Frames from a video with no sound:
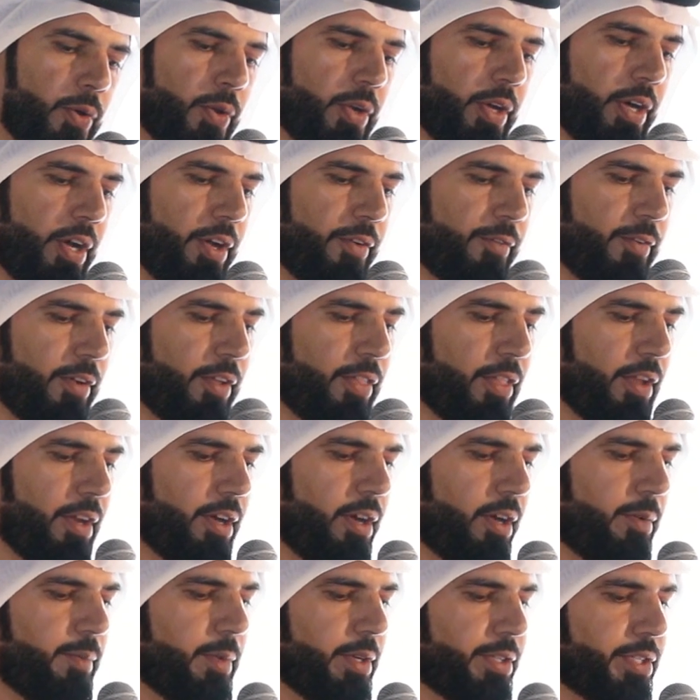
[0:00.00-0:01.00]
ونحفظ
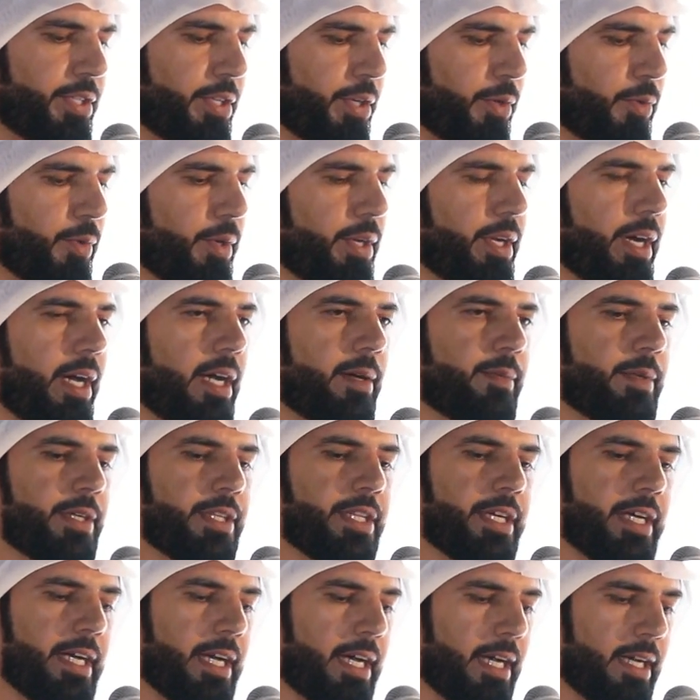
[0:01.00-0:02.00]
نعمتك
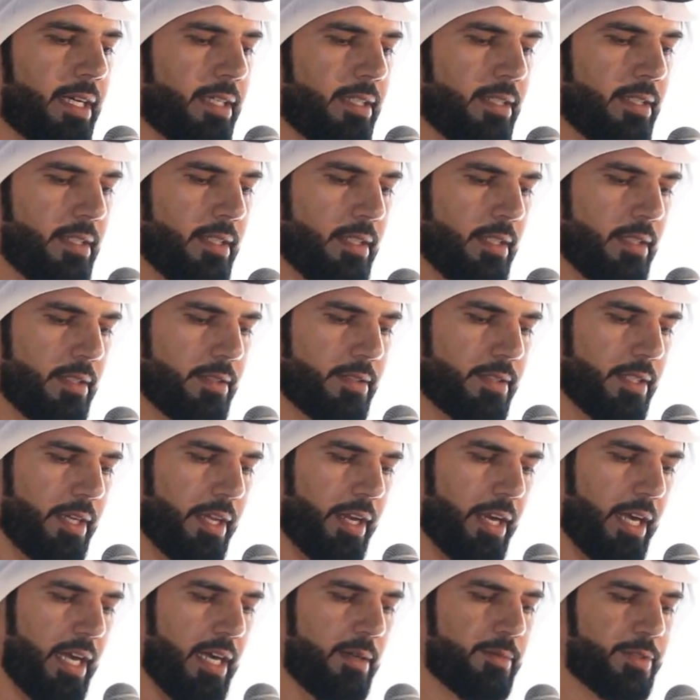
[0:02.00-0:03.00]
ونحمدها
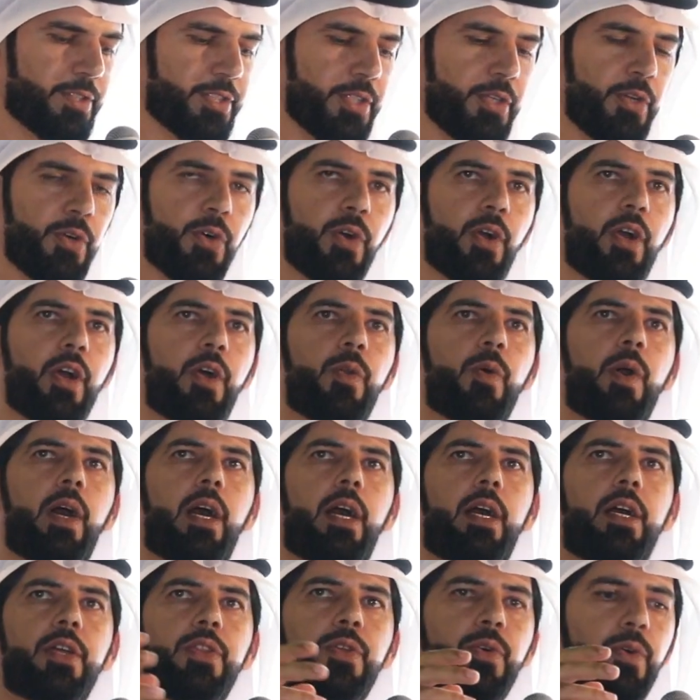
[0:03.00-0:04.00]
ترحم شيوخ
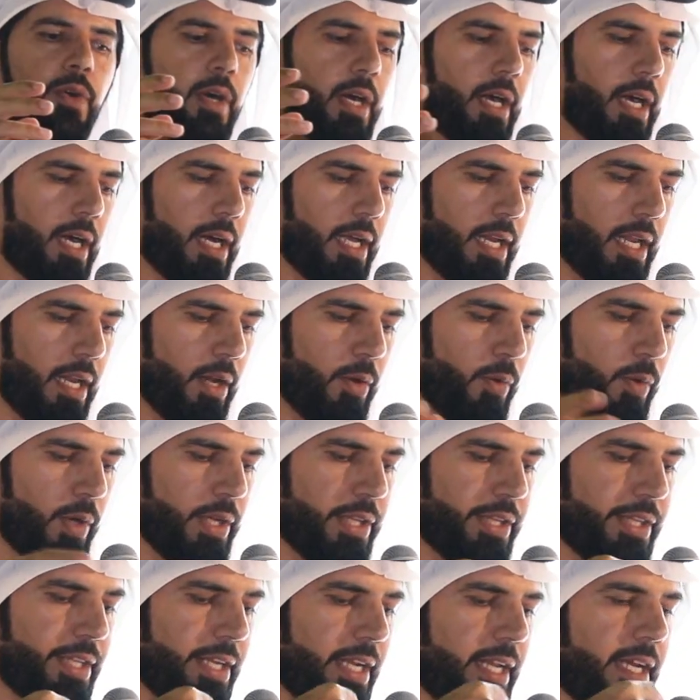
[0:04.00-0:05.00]
وحدوها على
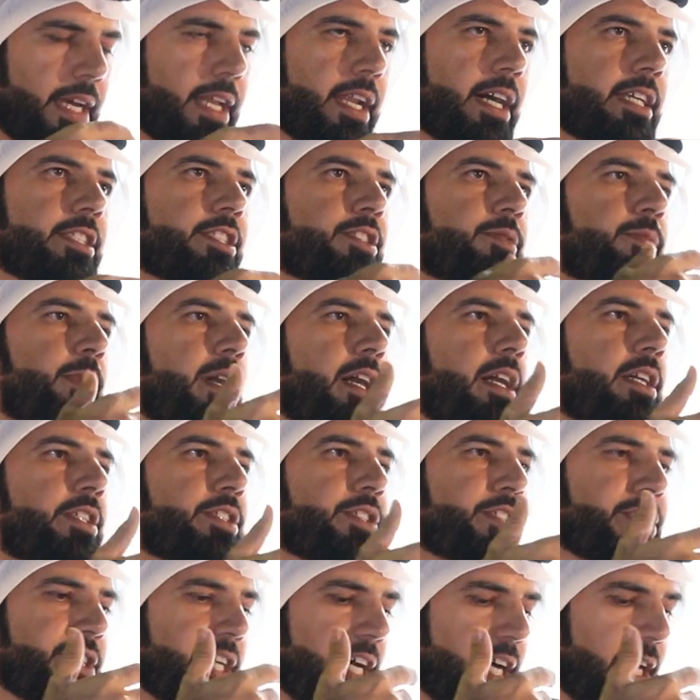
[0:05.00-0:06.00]
الود لين أصبح
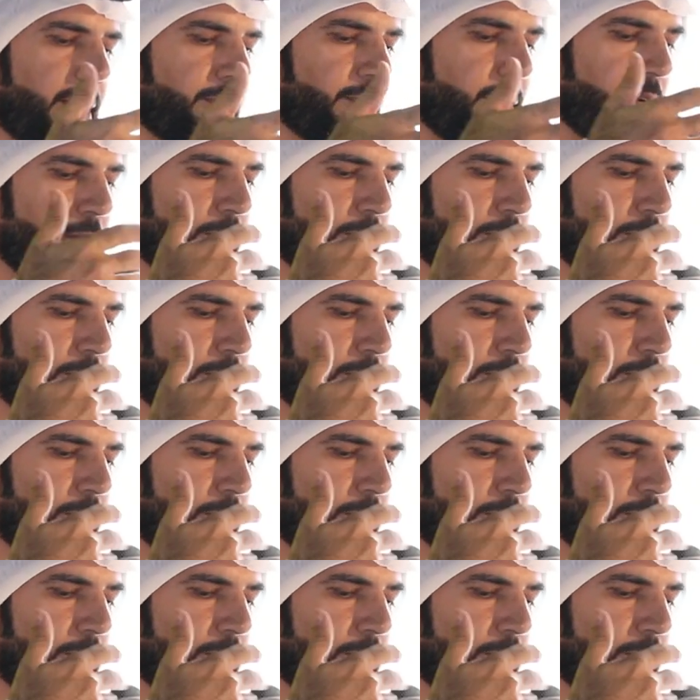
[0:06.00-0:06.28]
الشعب